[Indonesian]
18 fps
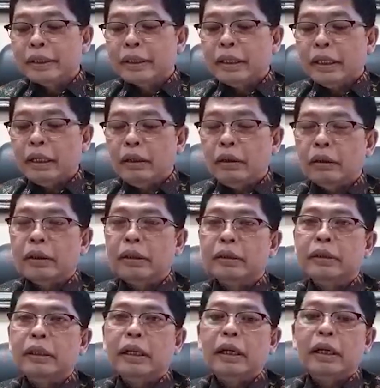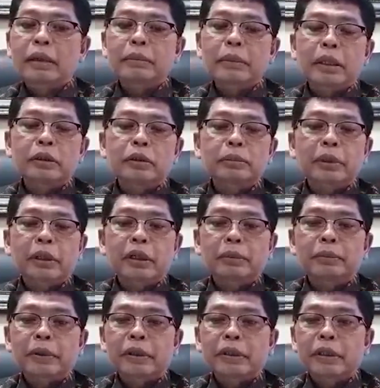Kalau kita masih
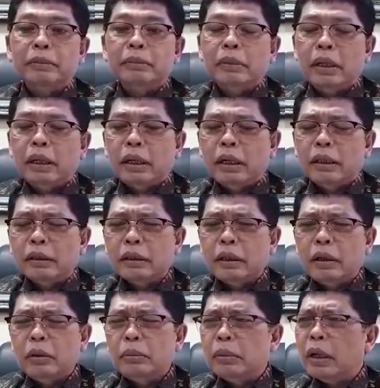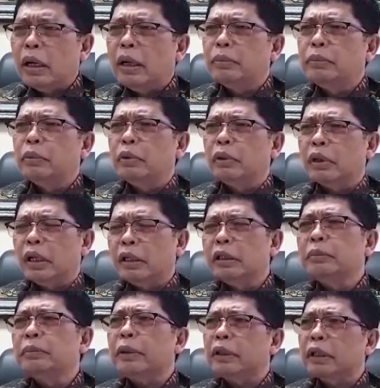pada pertimbangan, kalau mengabulkan
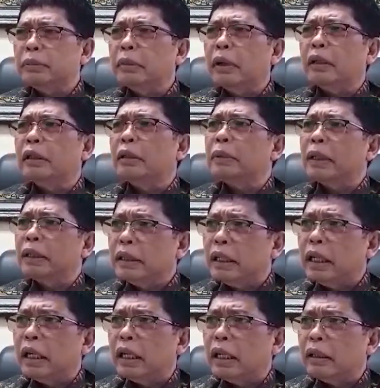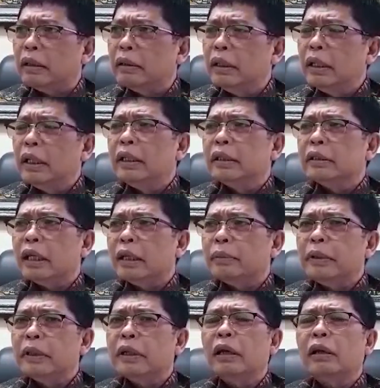sih pertimbangannya panjang.
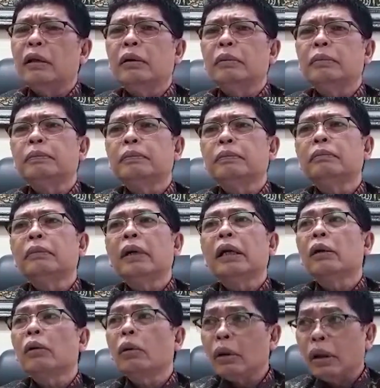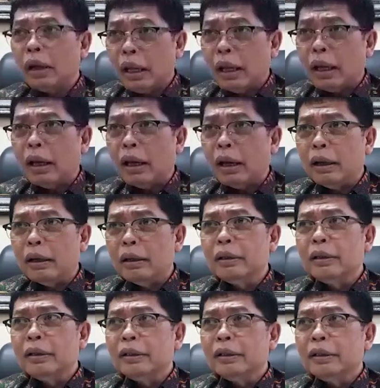Tapi kalau menolak
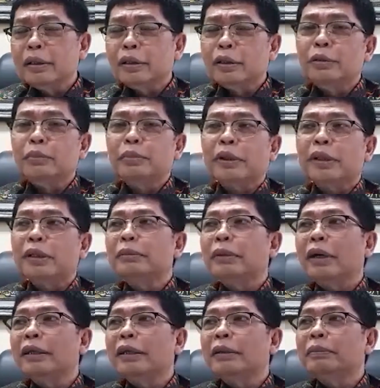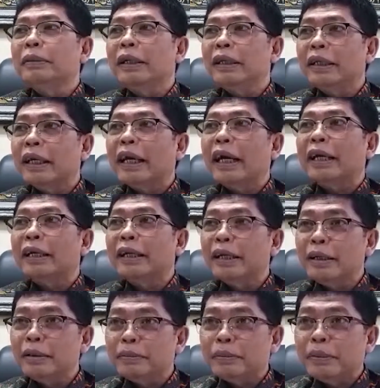itu pertimbangannya pendek
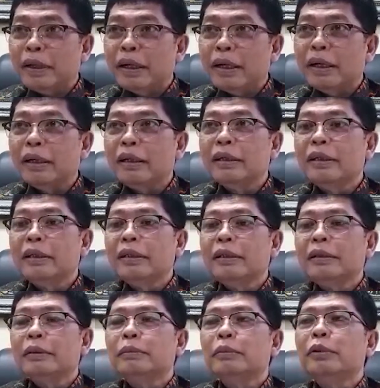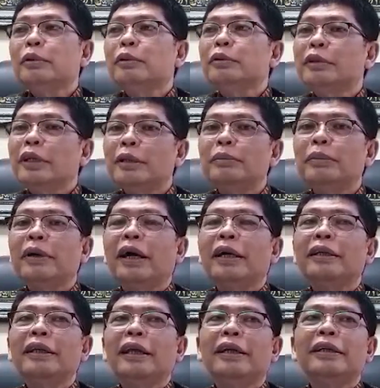karena apa? Putusan
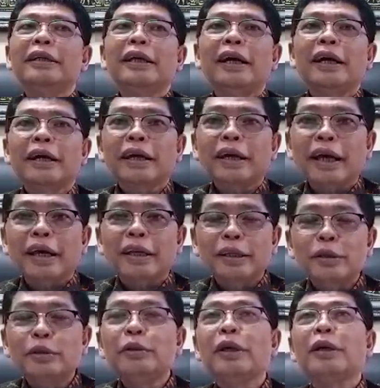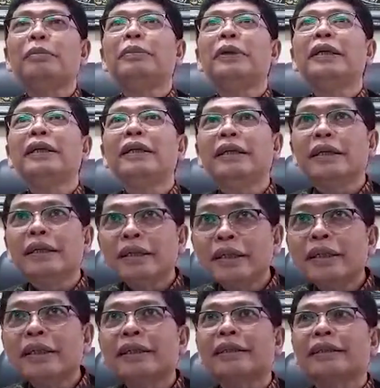pengadilan niaga ini sudah
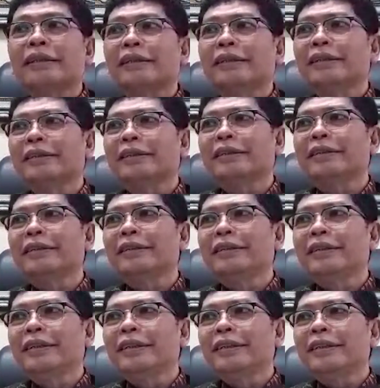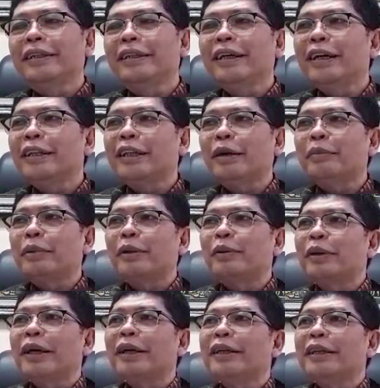benar sehingga tidak
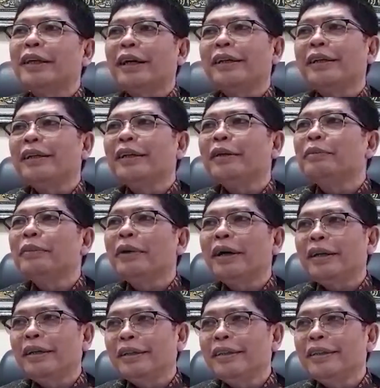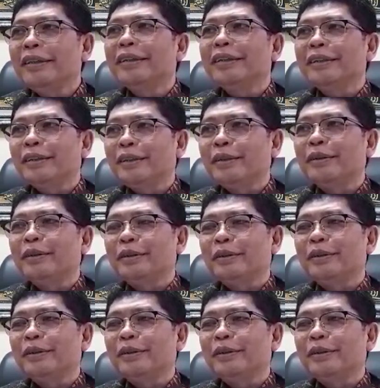perlu lagi diadili kembali gitu.